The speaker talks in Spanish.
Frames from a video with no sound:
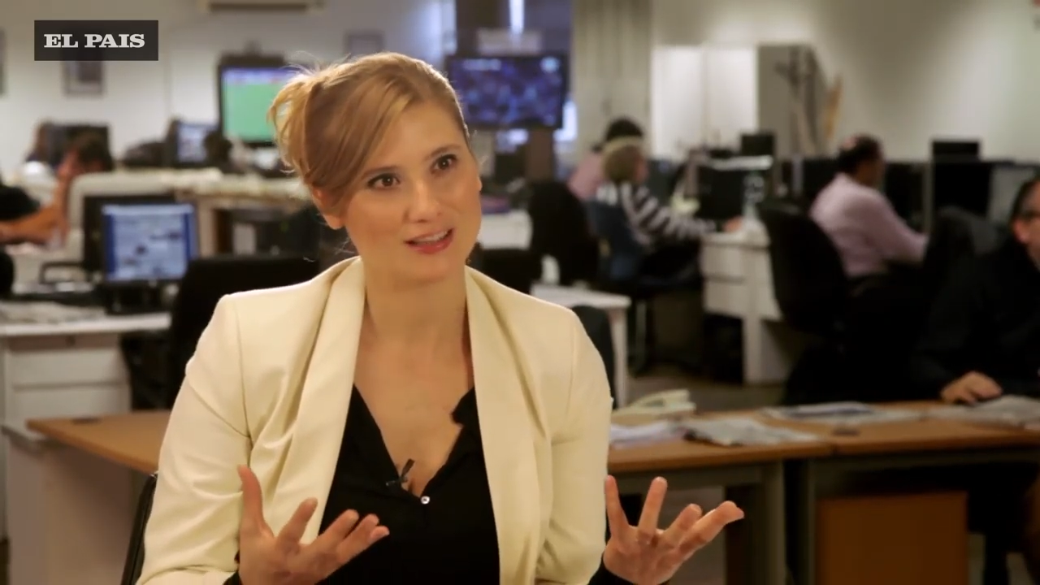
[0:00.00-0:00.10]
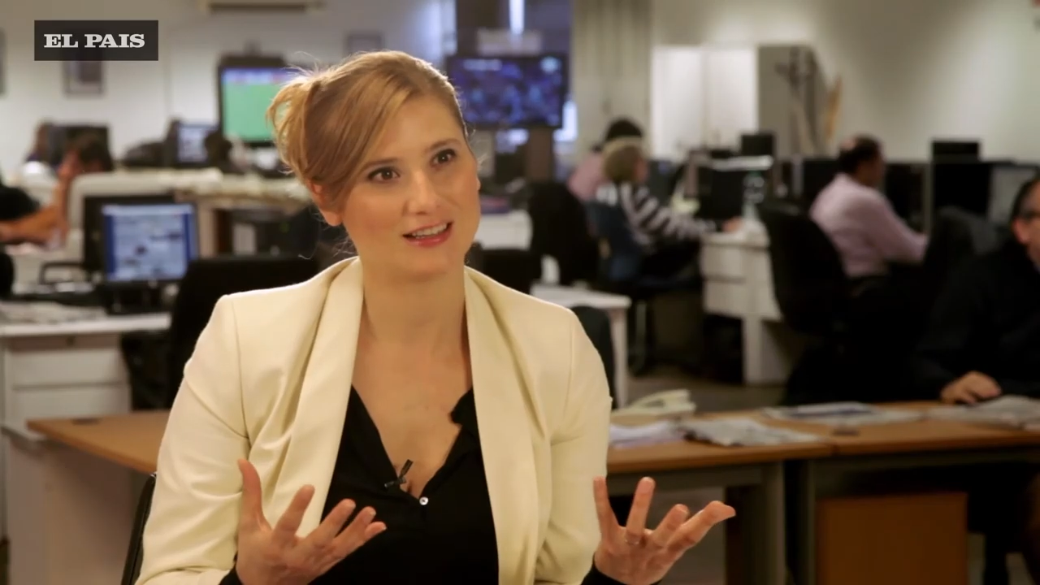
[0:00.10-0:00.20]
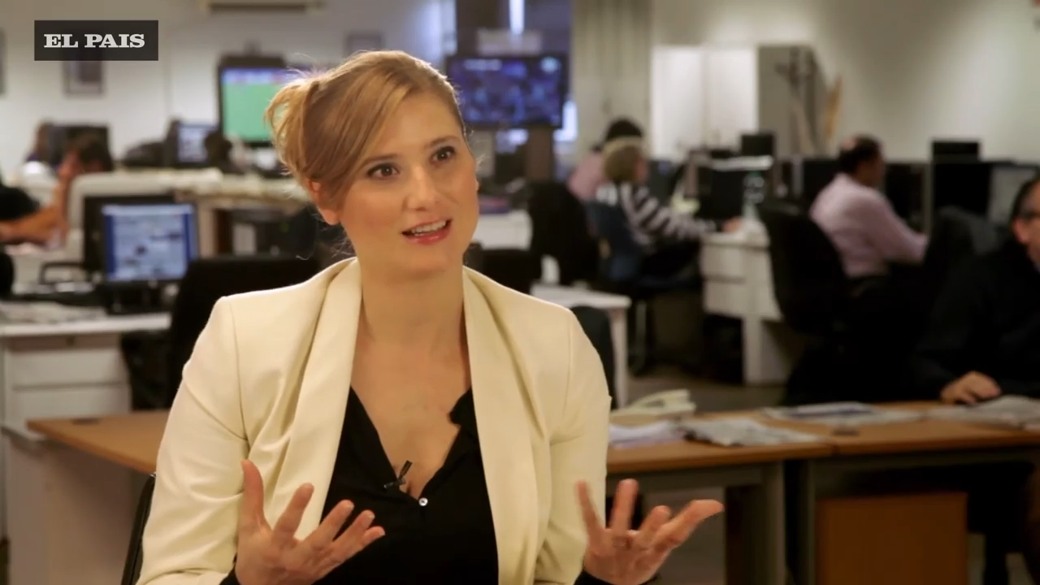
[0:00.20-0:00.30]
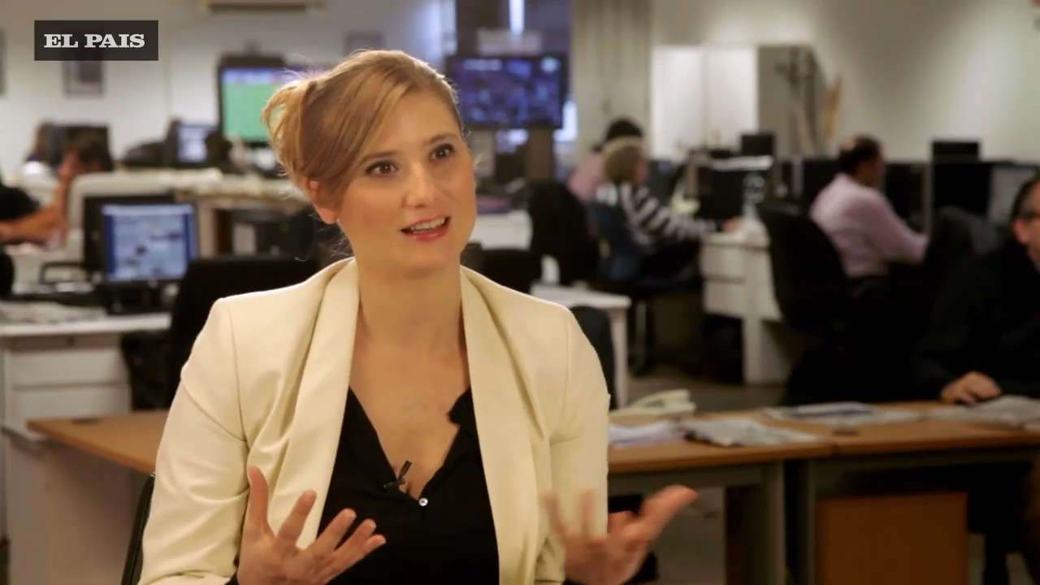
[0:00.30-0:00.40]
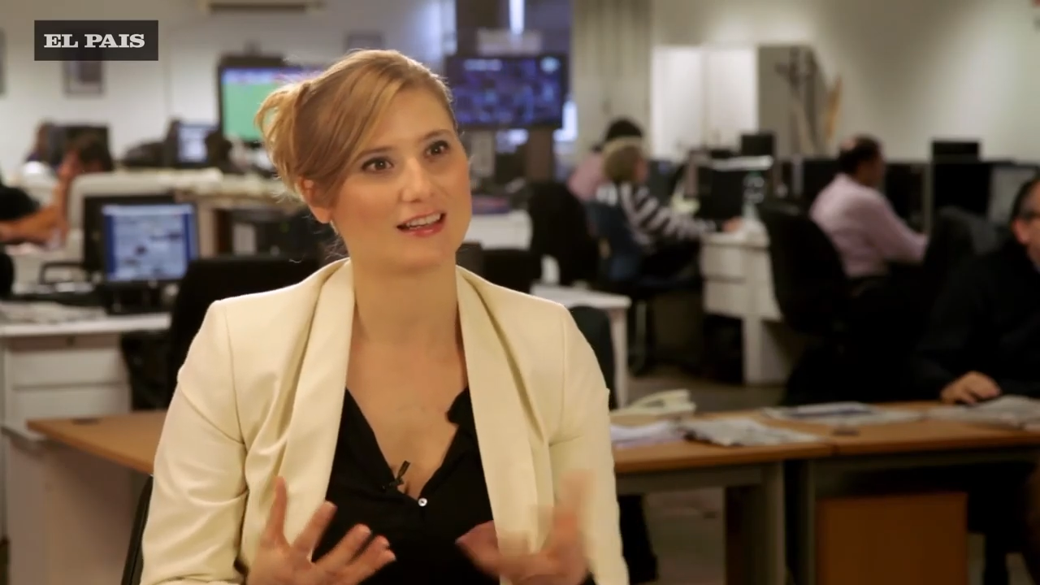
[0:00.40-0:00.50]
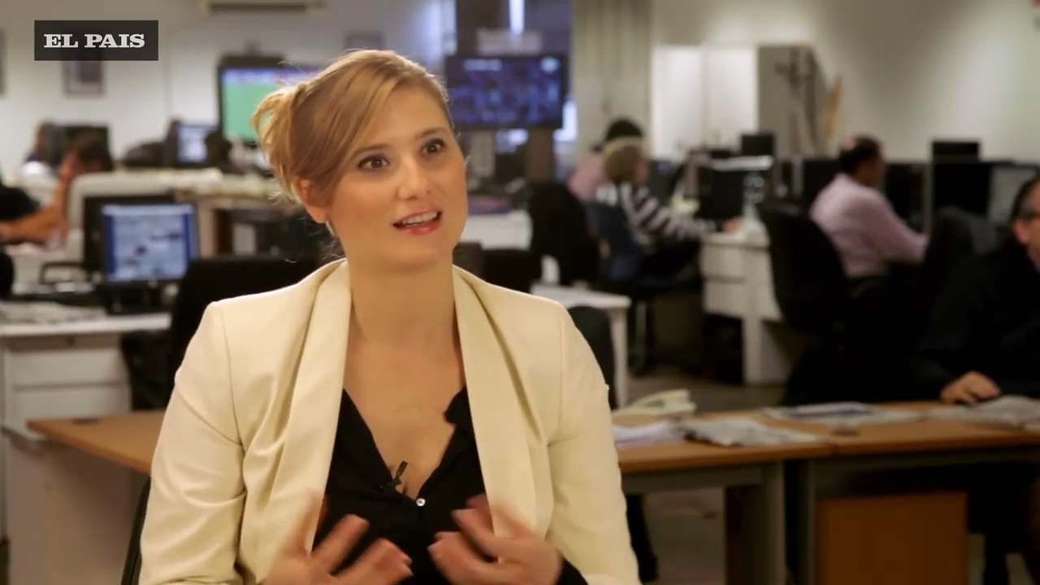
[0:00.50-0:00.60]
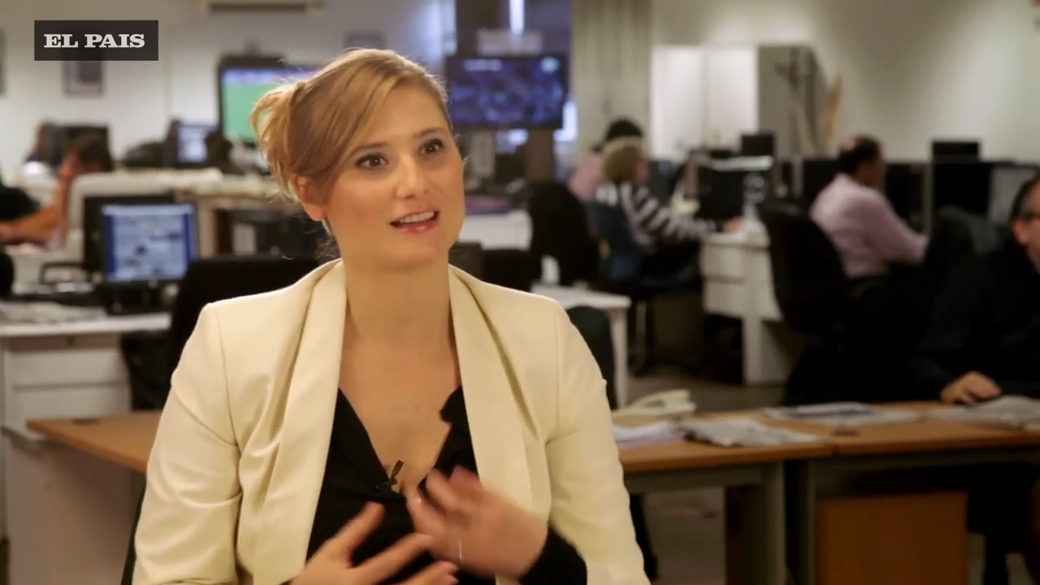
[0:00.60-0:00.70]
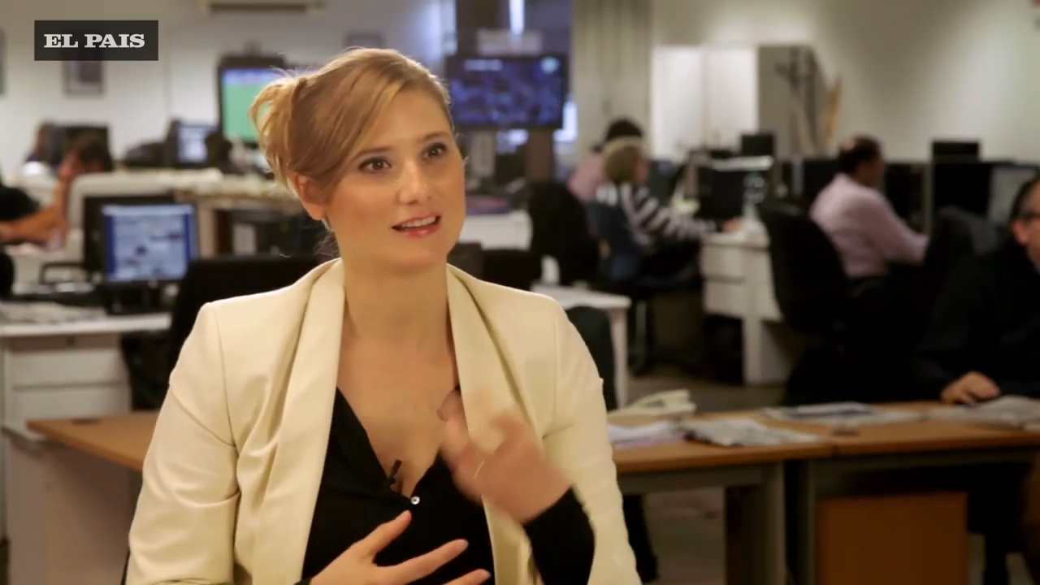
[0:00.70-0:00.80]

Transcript: de,